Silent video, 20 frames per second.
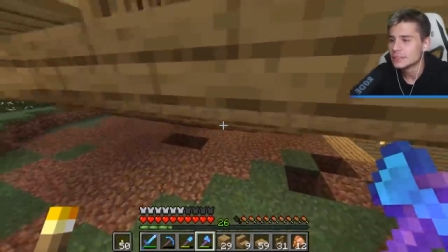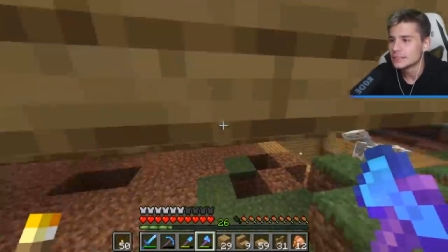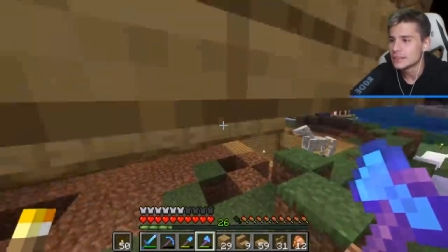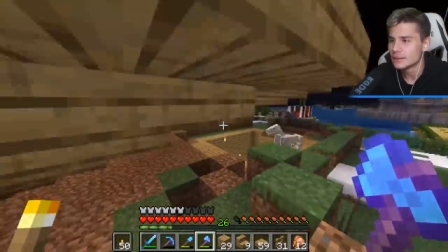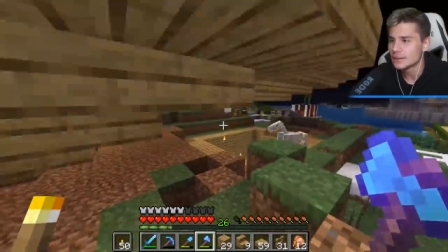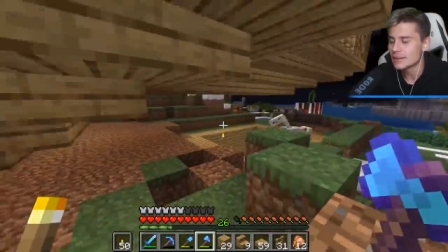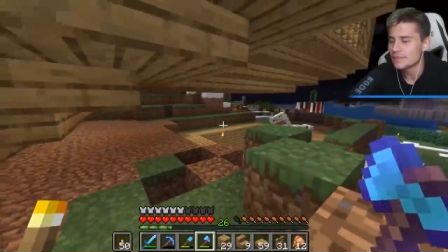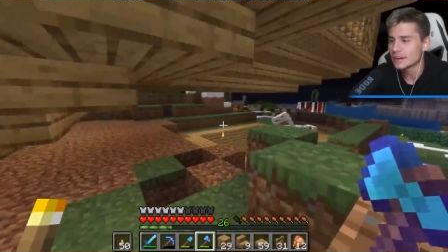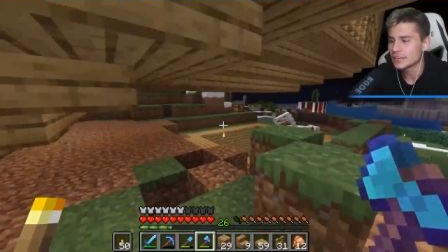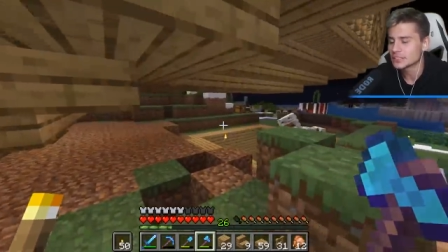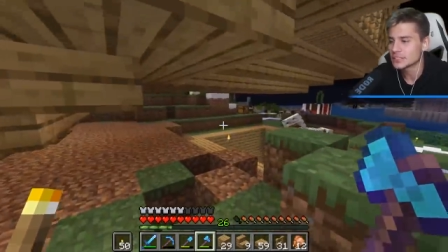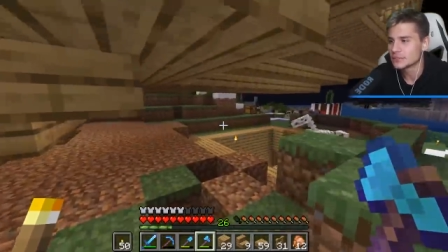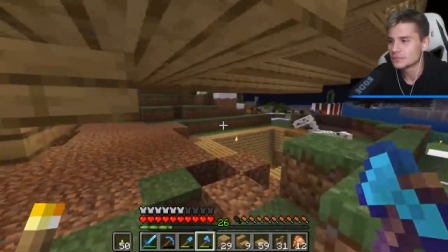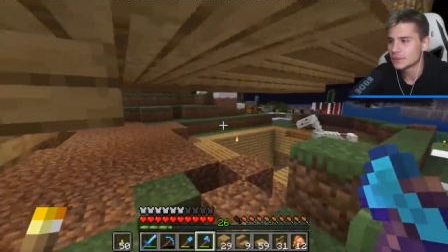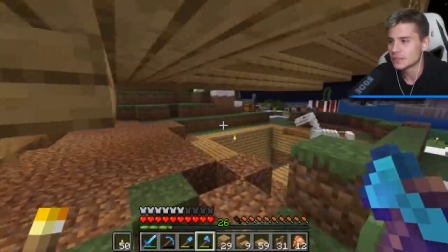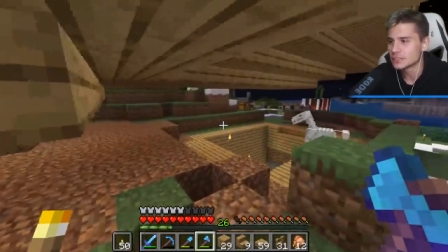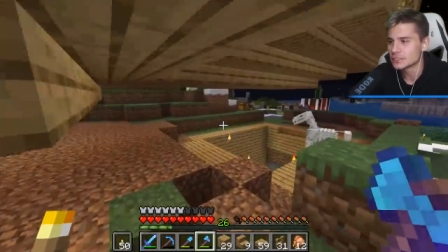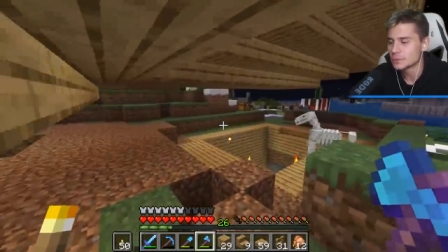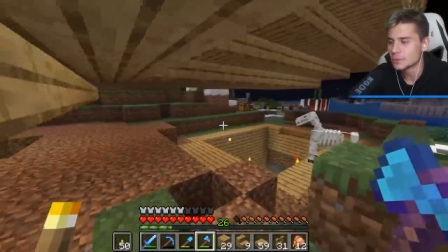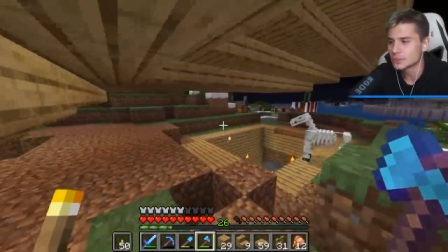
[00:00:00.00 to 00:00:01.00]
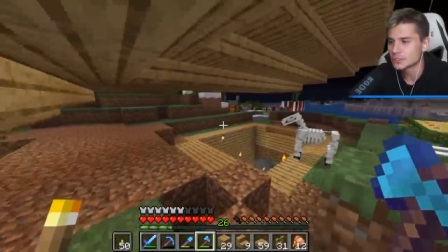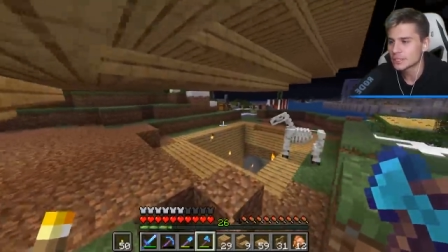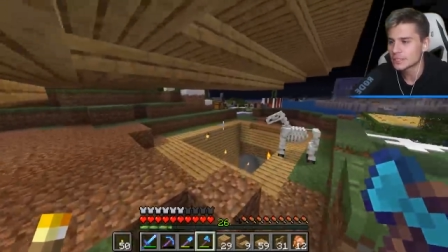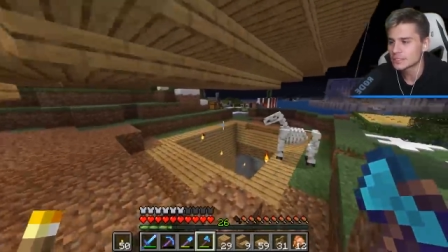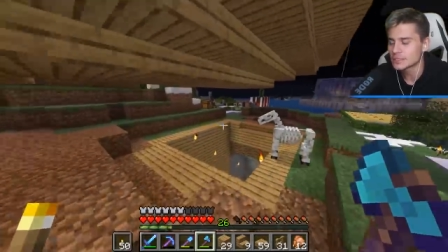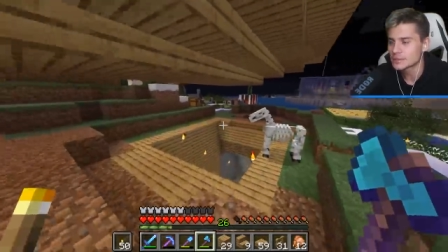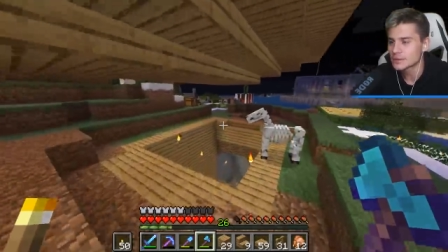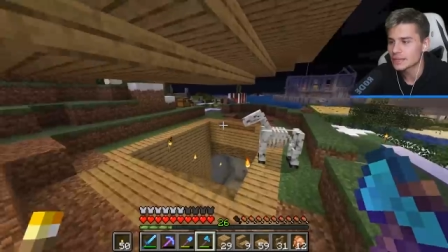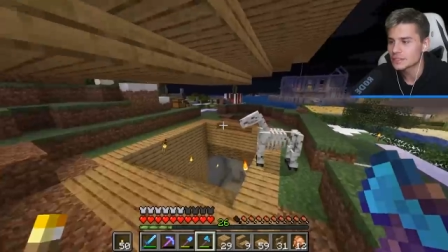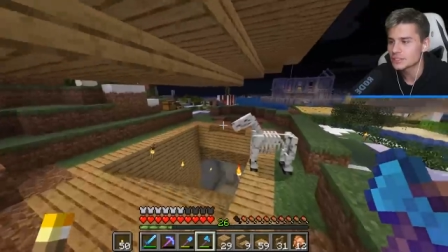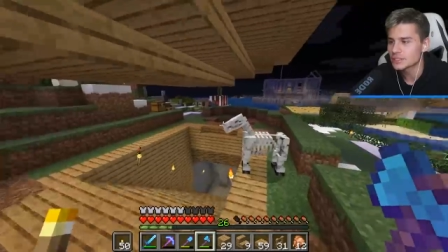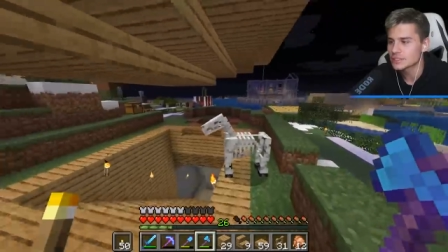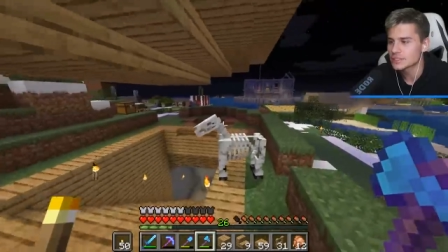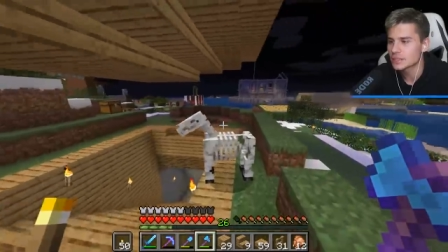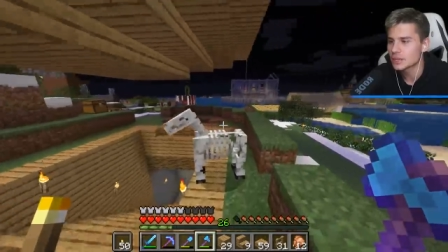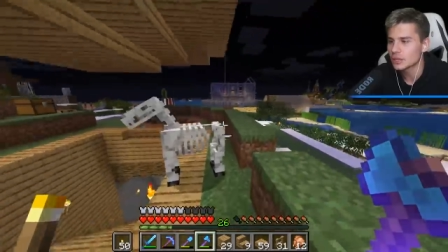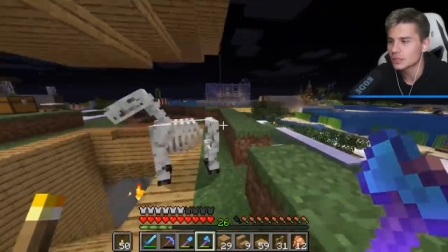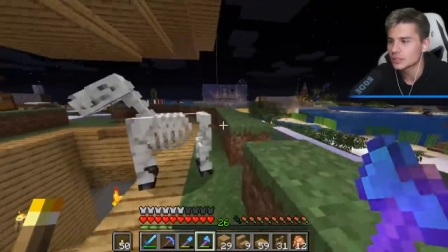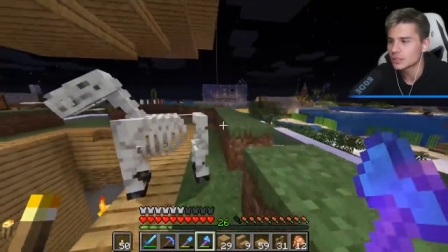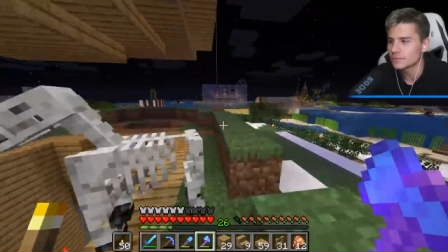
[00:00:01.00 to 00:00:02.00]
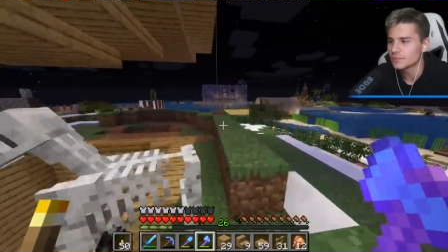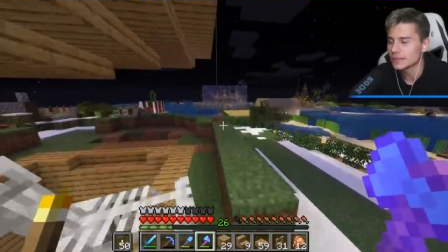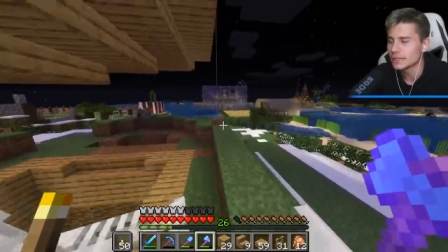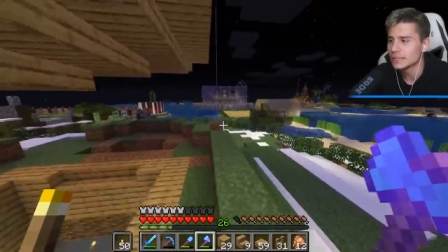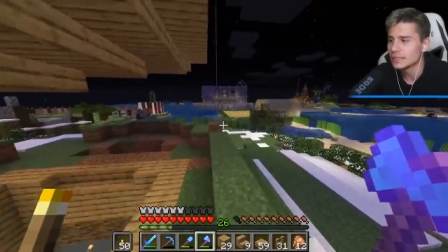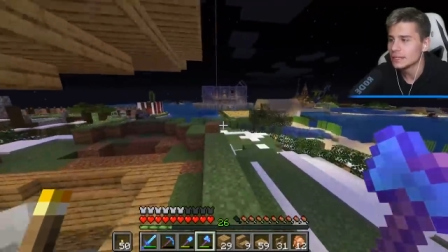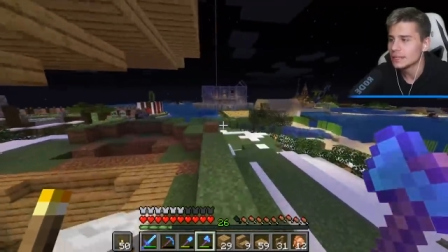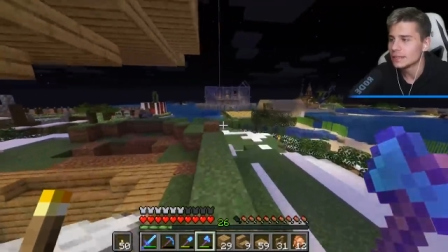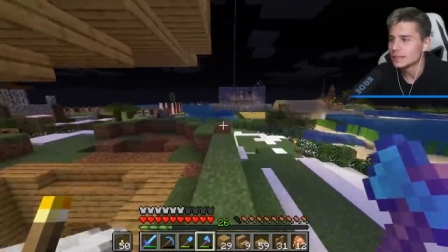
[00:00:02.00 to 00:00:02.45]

No nieważne, w każdym bądź razie słuchajcie, jest gotowe,